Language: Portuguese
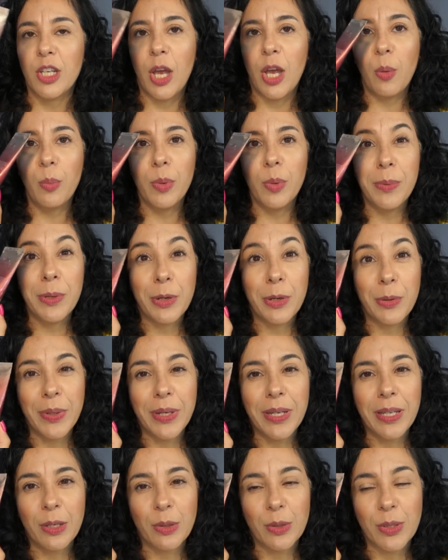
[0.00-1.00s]
É um BB
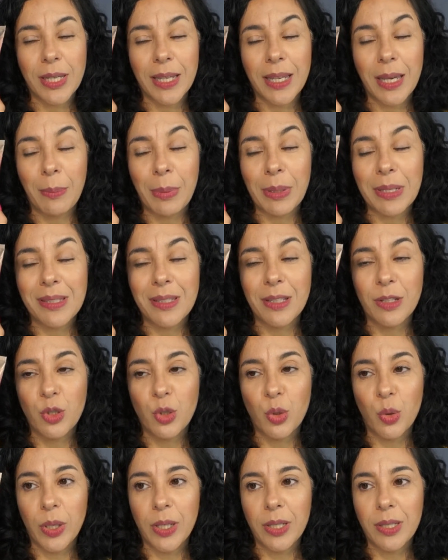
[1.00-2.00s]
Cream que eu sei que é
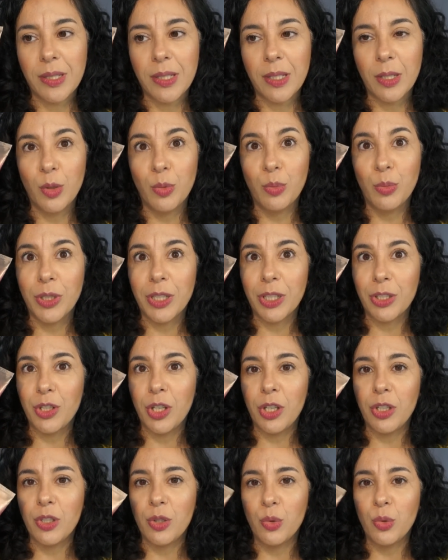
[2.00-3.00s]
bastante conhecido, muita
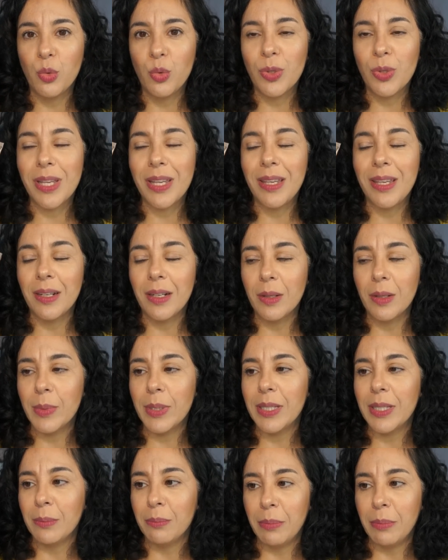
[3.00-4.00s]
gente usa e
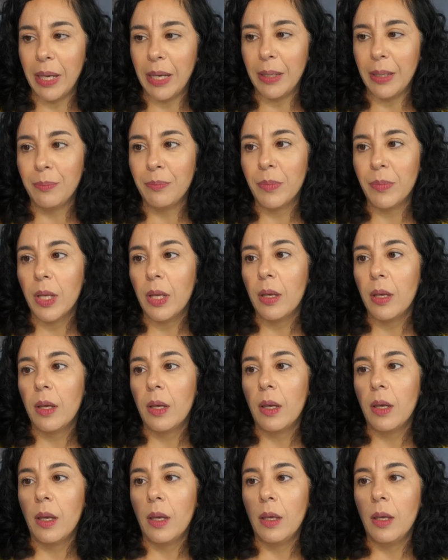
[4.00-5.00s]
ama também.
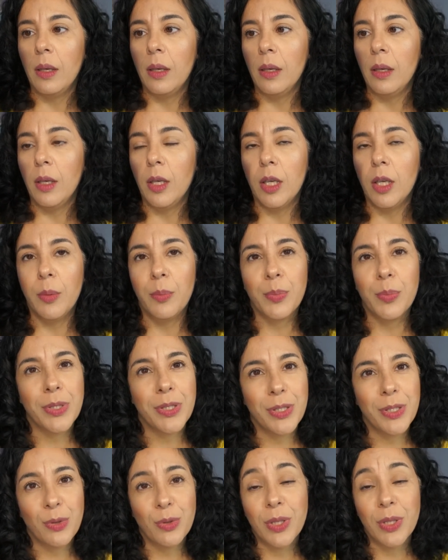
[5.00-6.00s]
E
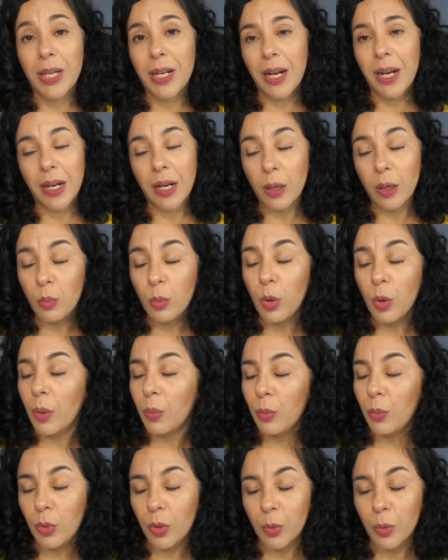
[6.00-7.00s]
preciso declarar o meu
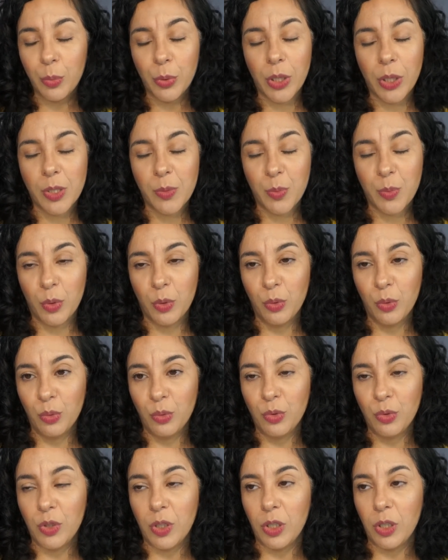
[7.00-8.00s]
amor por esse
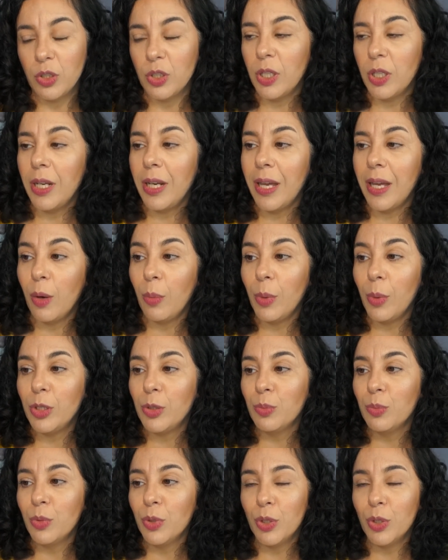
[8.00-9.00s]
produto, gente. Ele é
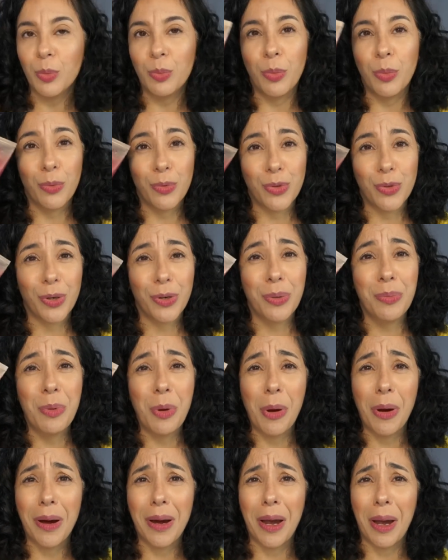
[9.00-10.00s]
realmente muito bom, só que o
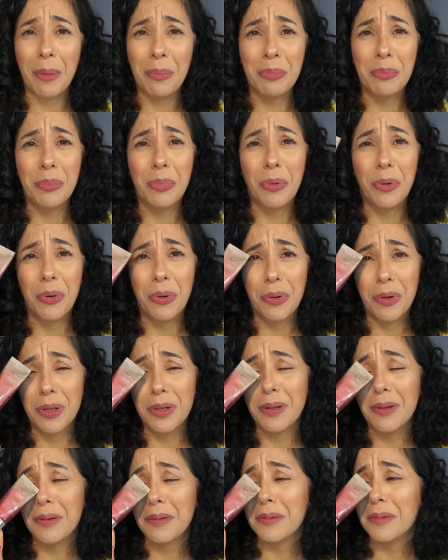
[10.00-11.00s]
meu acabou
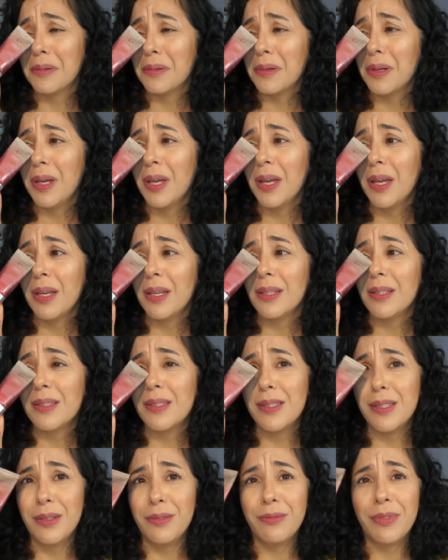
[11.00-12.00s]

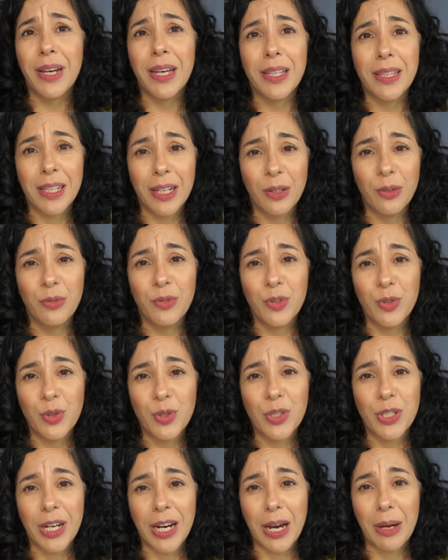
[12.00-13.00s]
sim vai entrar no
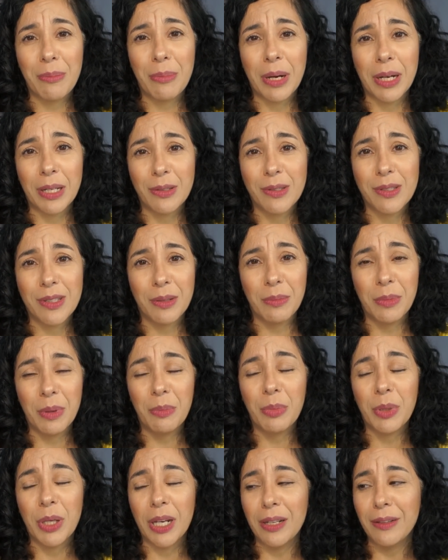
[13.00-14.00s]
vídeo de acabados também,
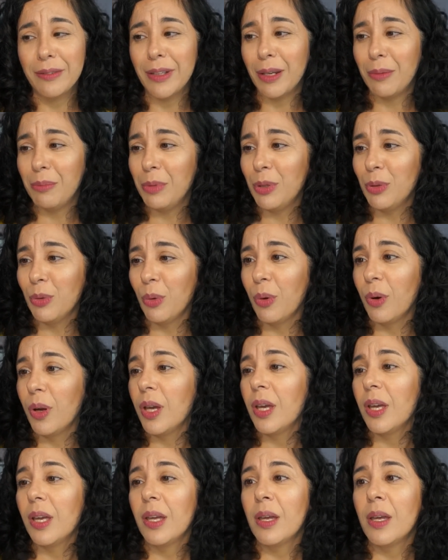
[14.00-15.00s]
porque ele terminou.
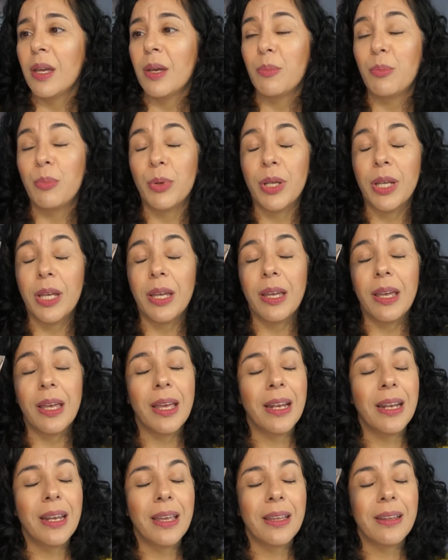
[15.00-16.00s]
Porque
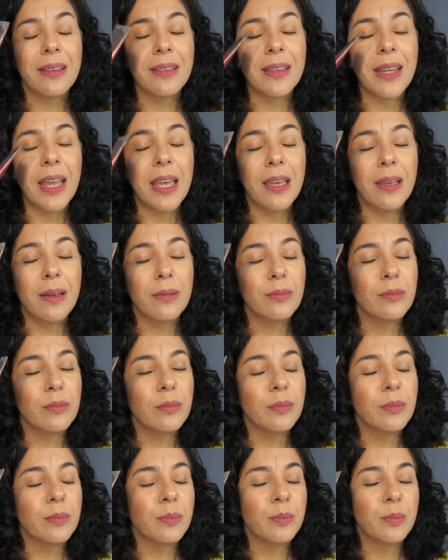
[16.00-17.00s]
ele tem
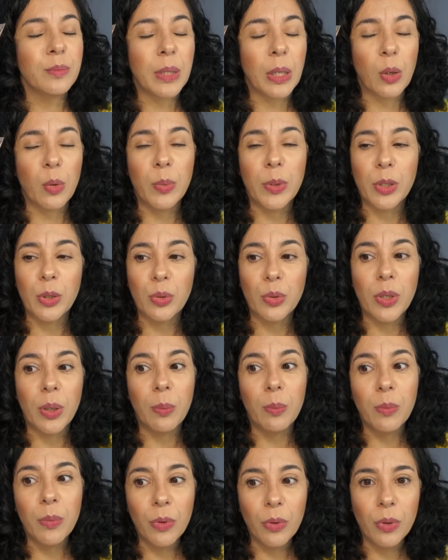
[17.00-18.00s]
uma cobertura
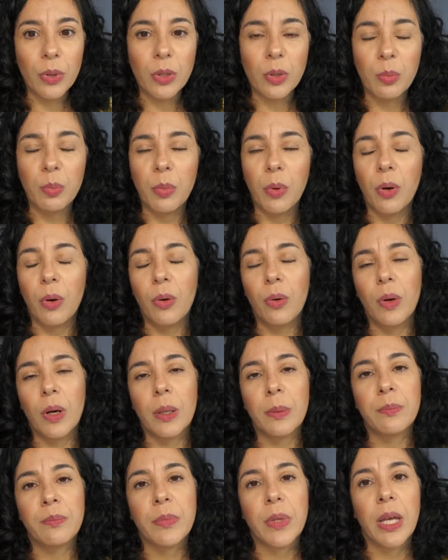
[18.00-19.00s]
muito
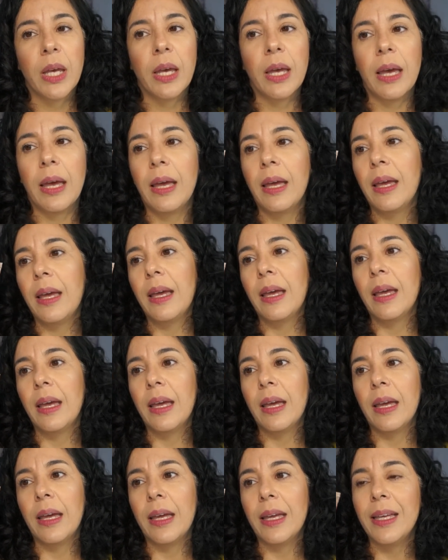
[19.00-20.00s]
boa,
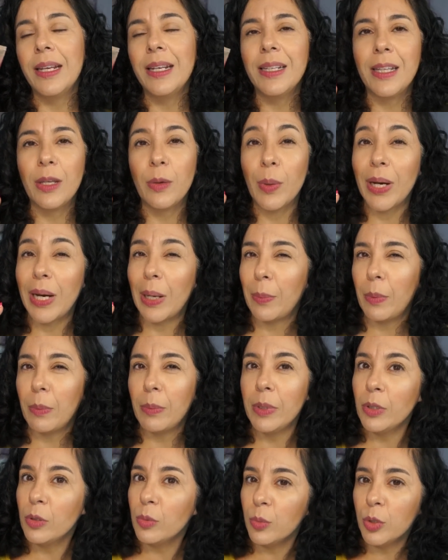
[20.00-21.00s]
é, ele tem um
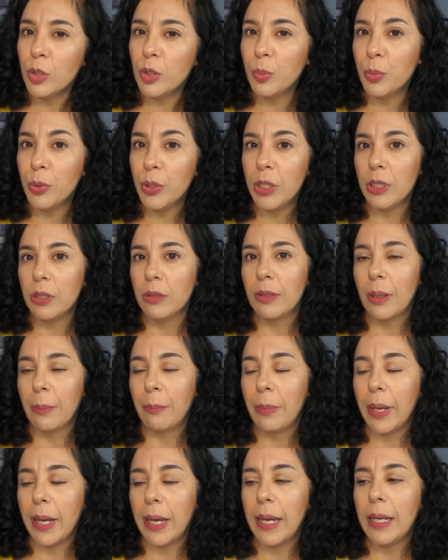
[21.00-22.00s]
acabamento muito bonito na
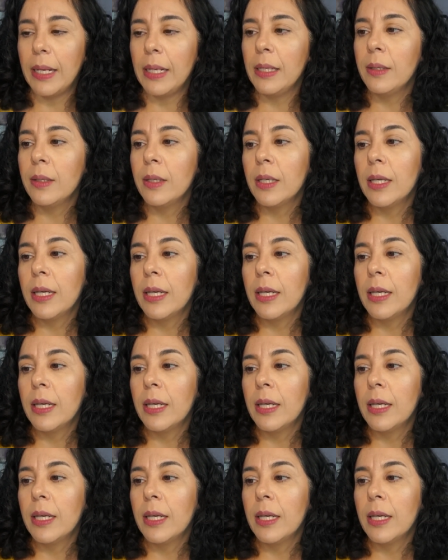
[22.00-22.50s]
pele